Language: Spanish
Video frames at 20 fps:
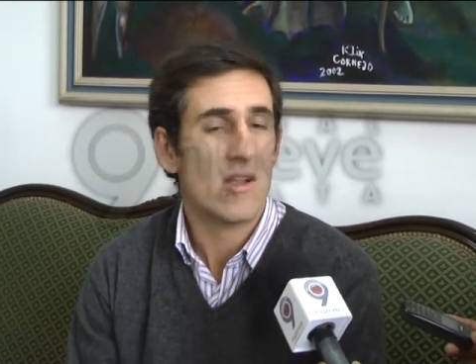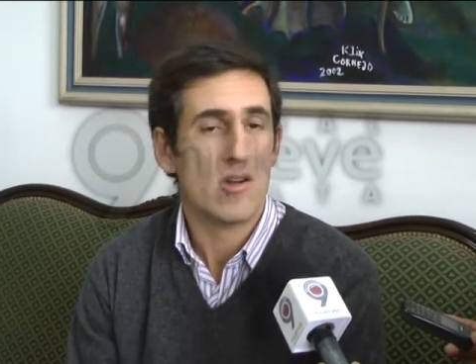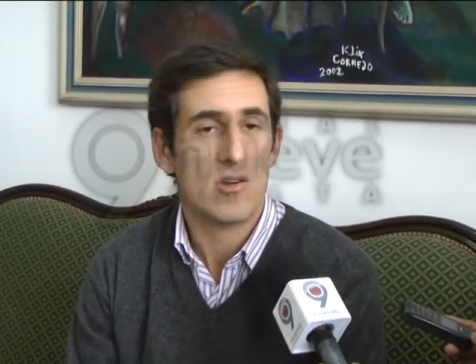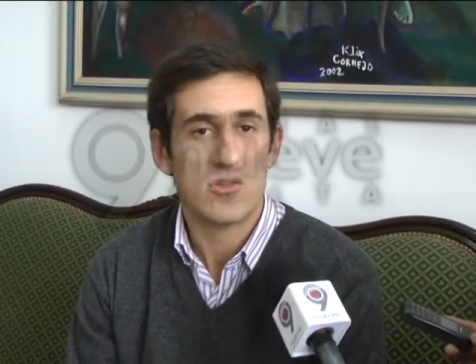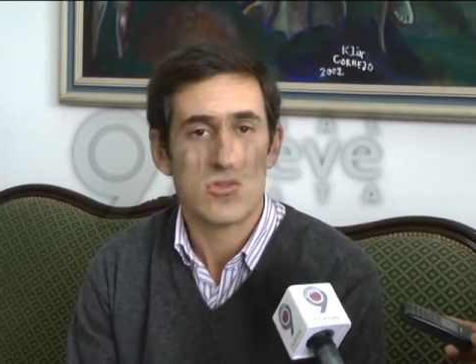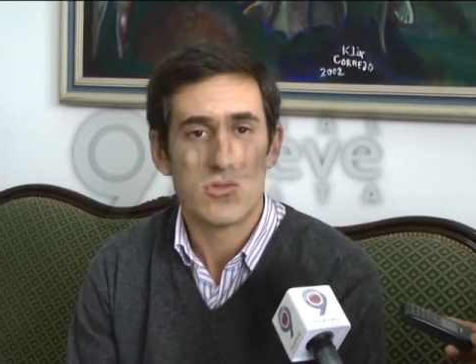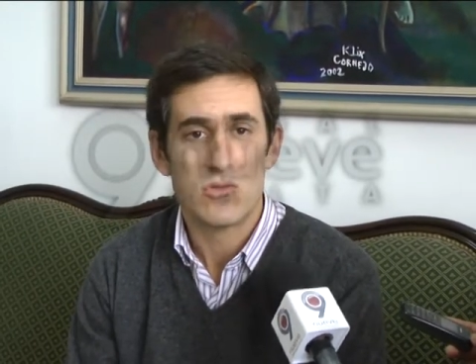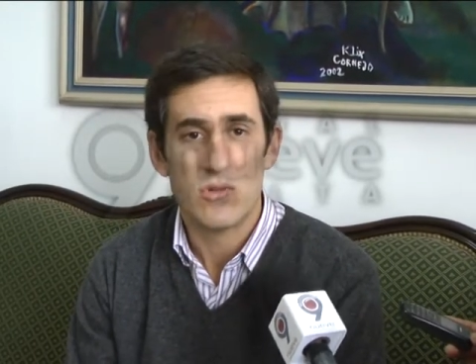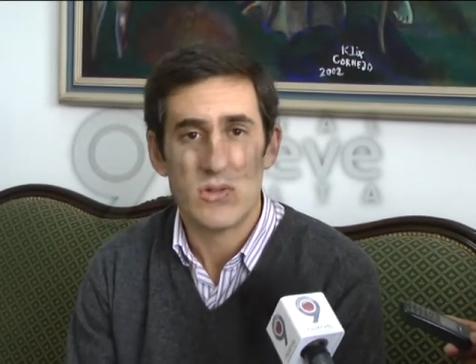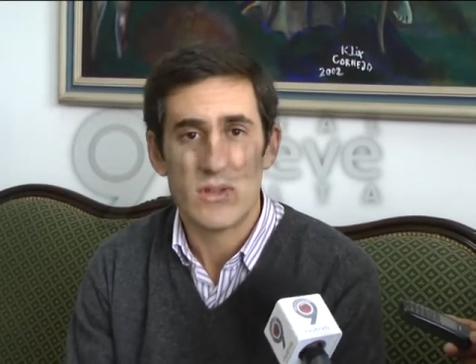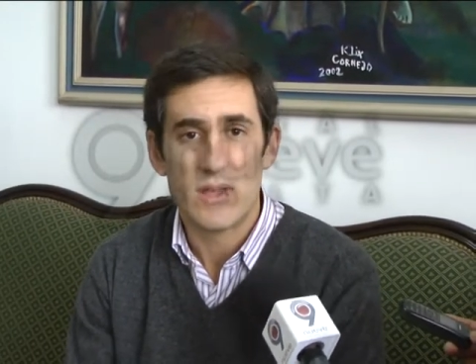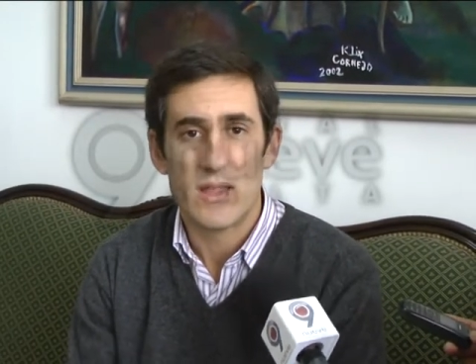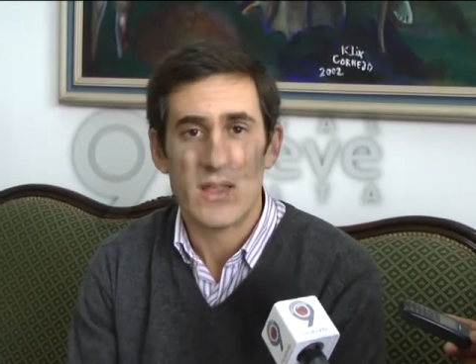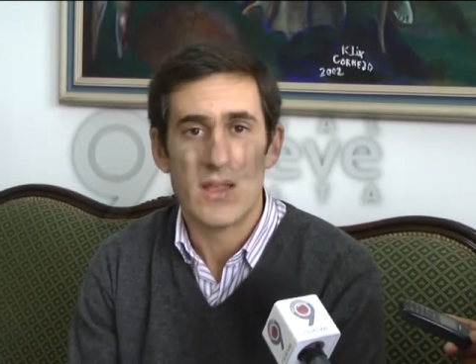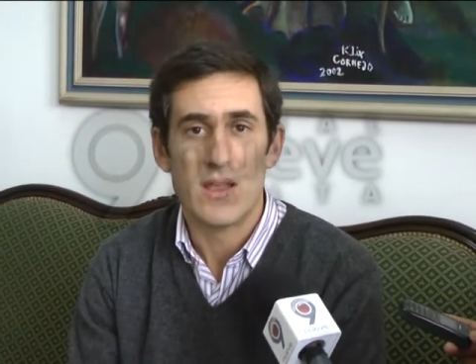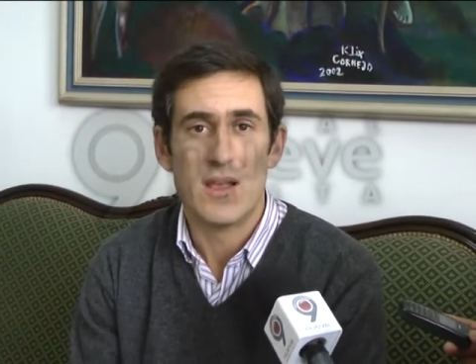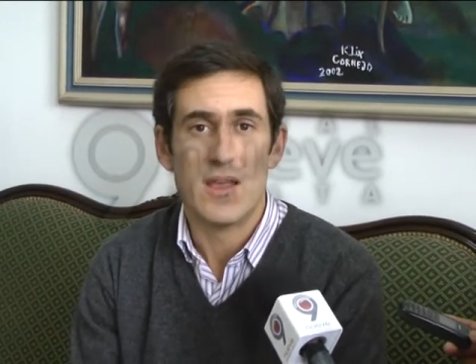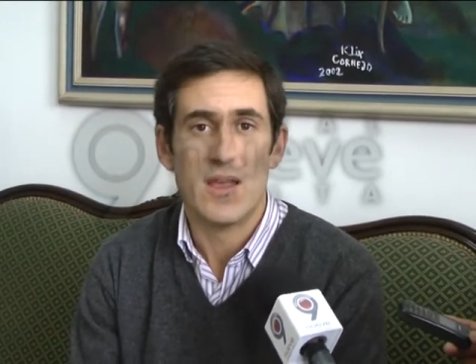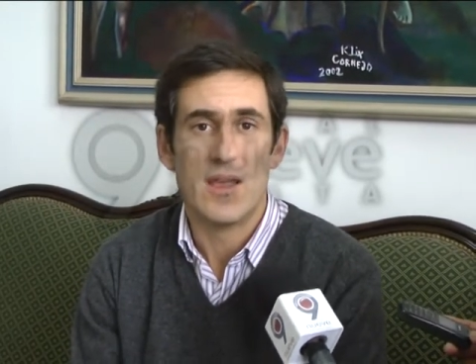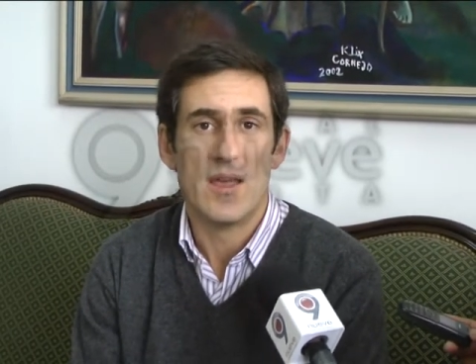consultas
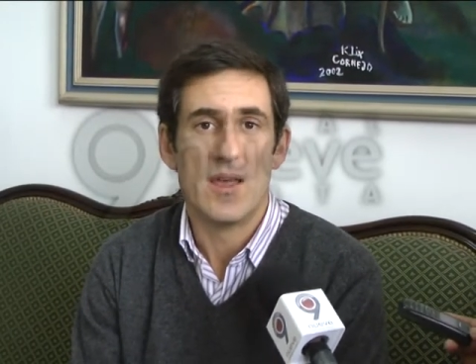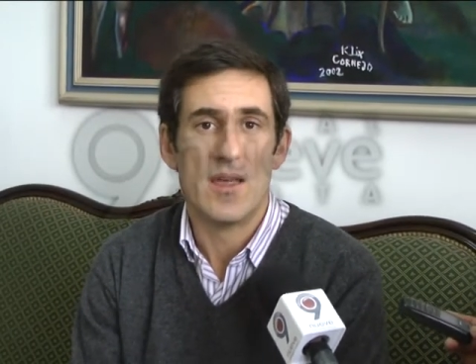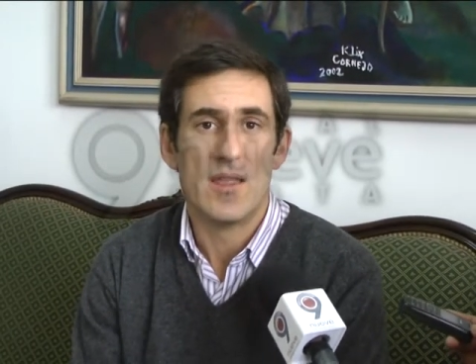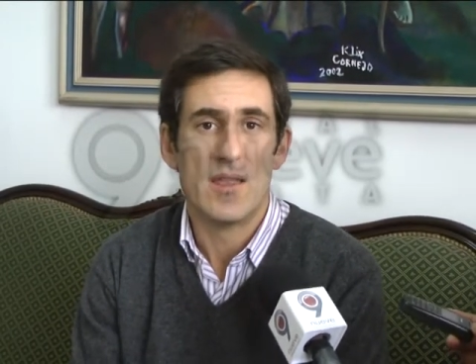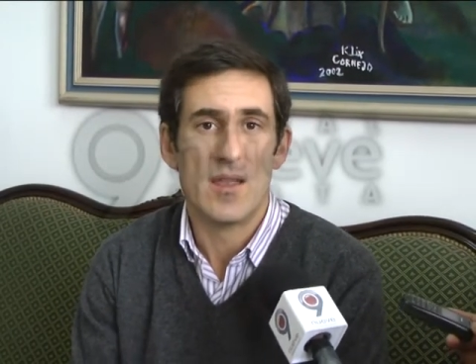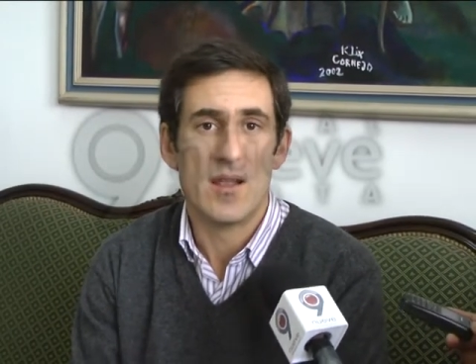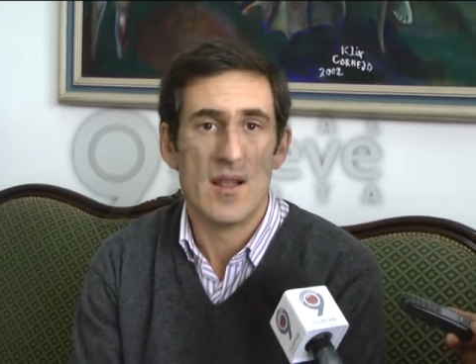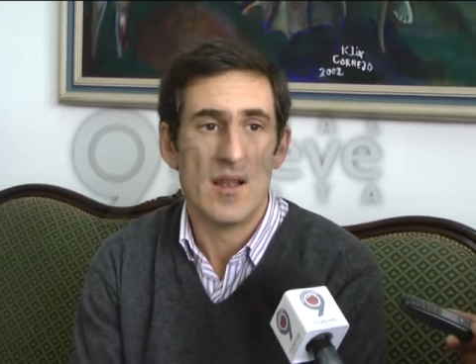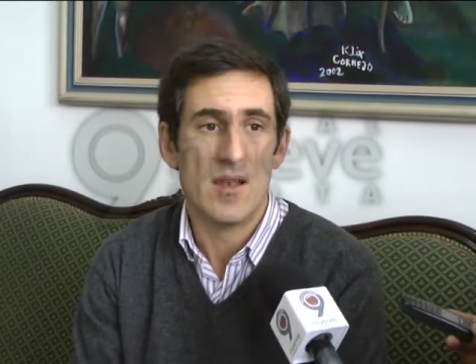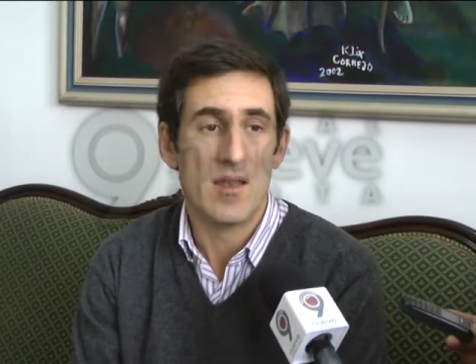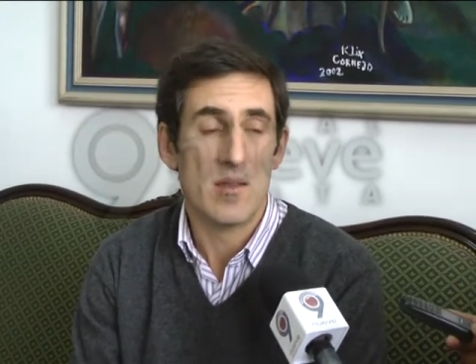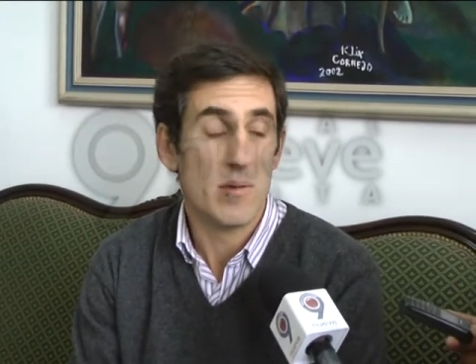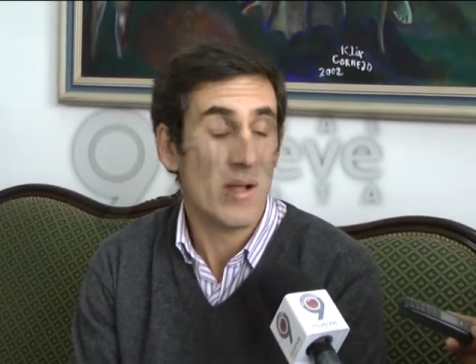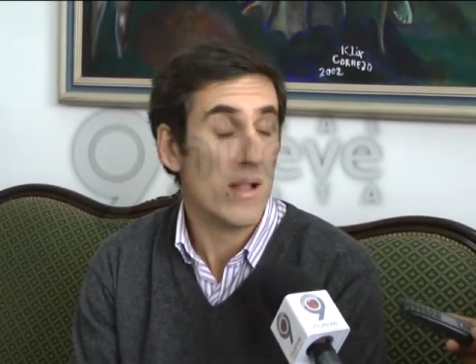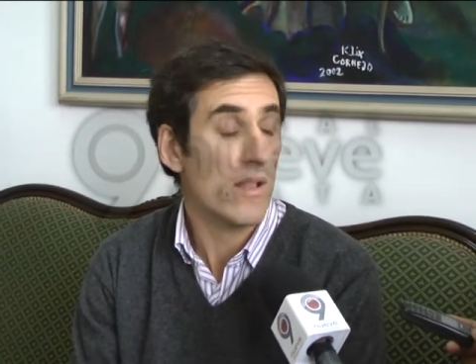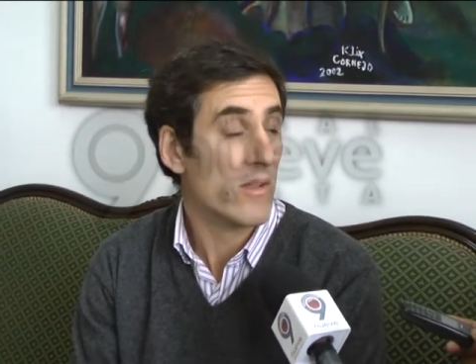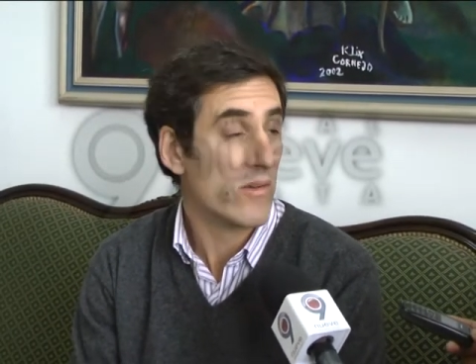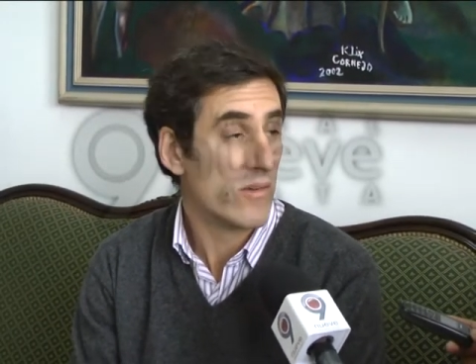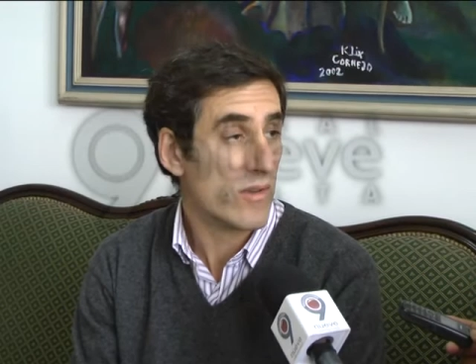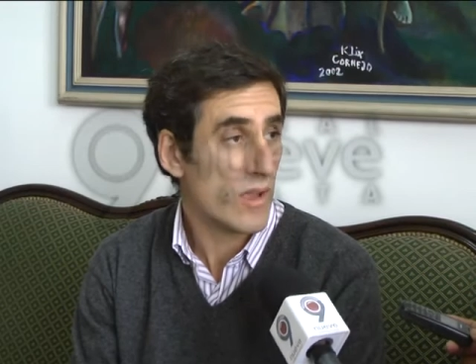del
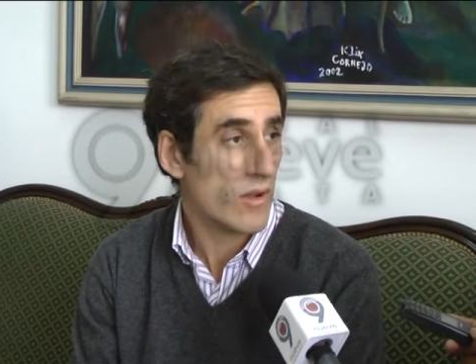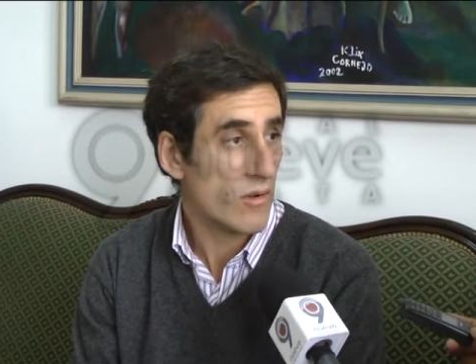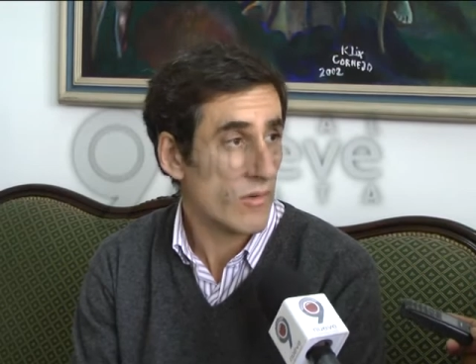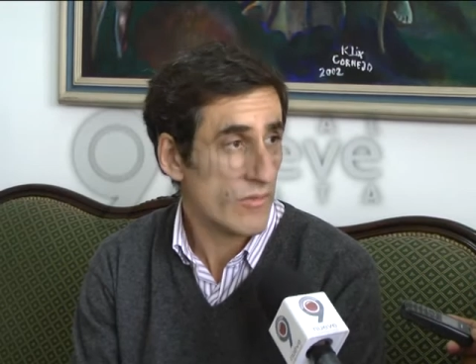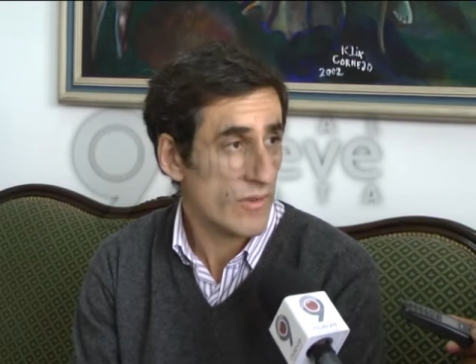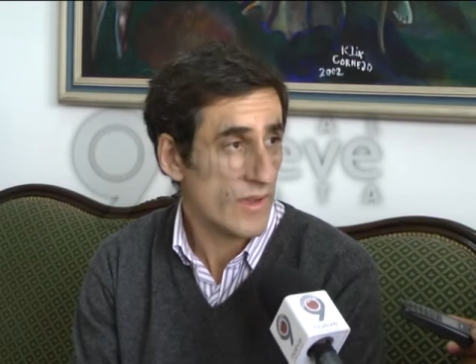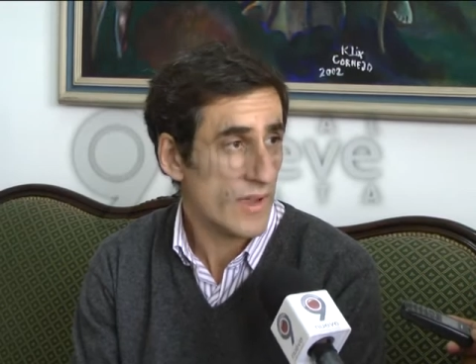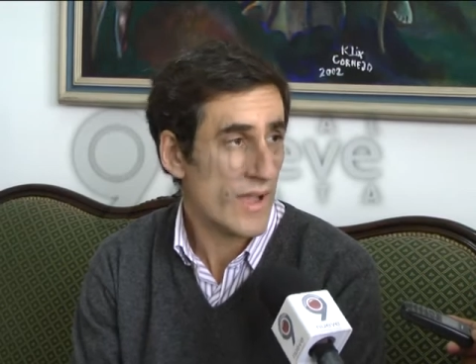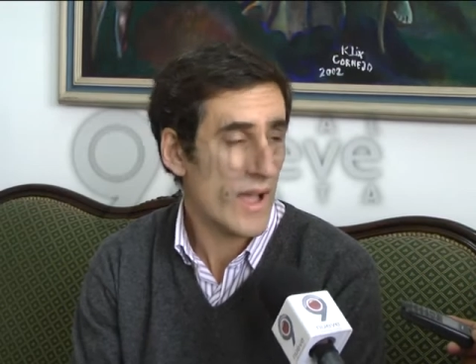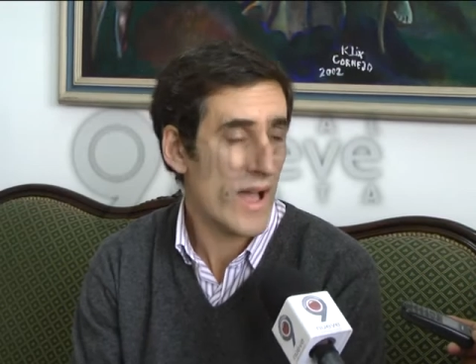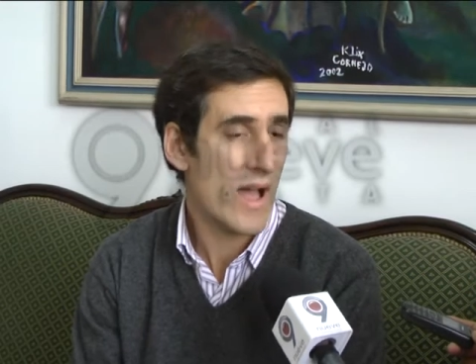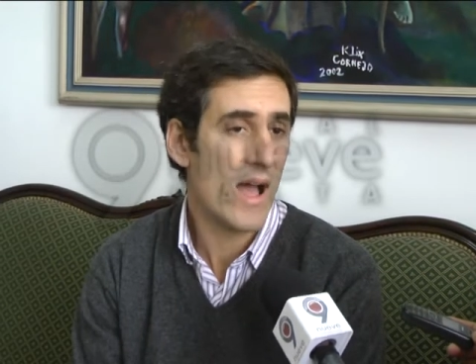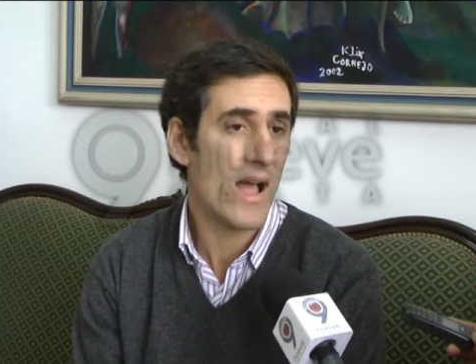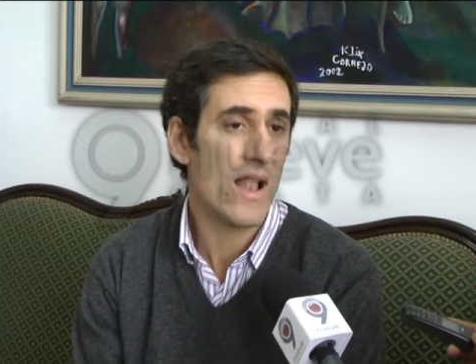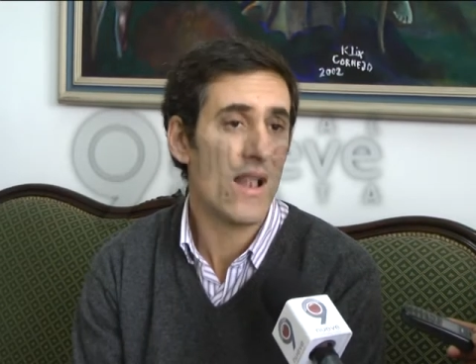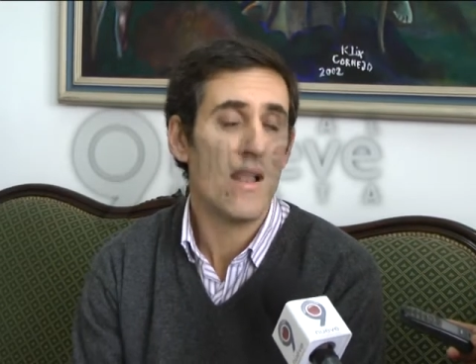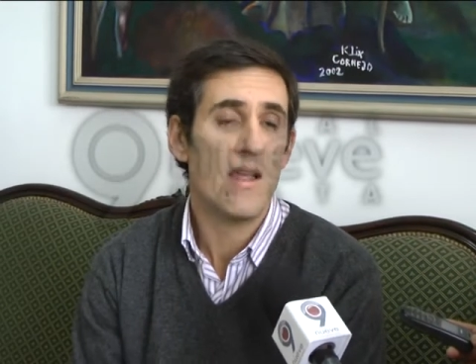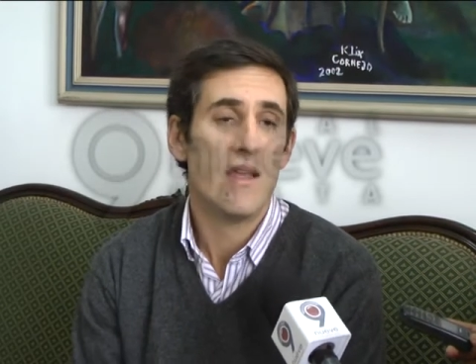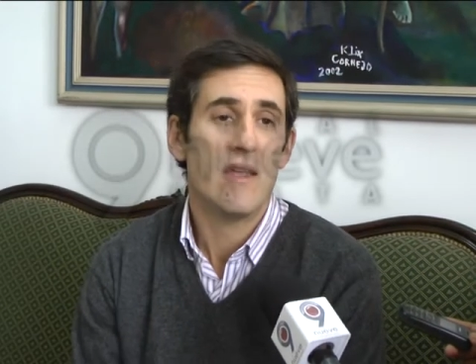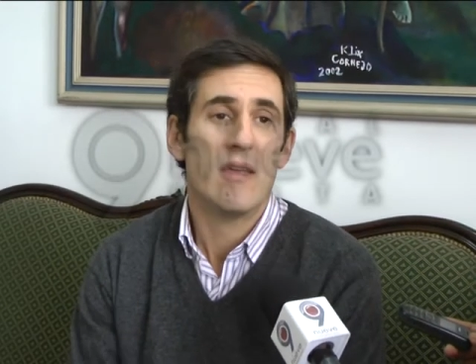nivel de riesgo
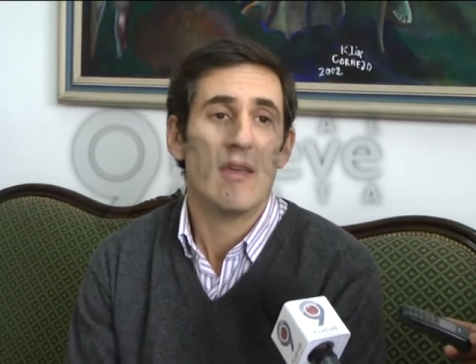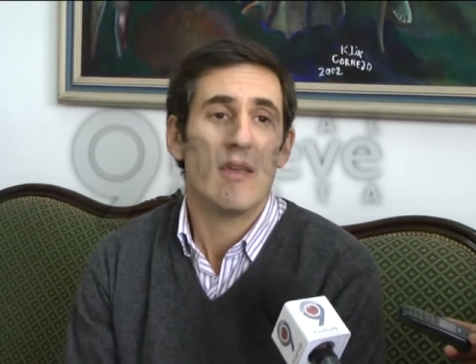fiscal,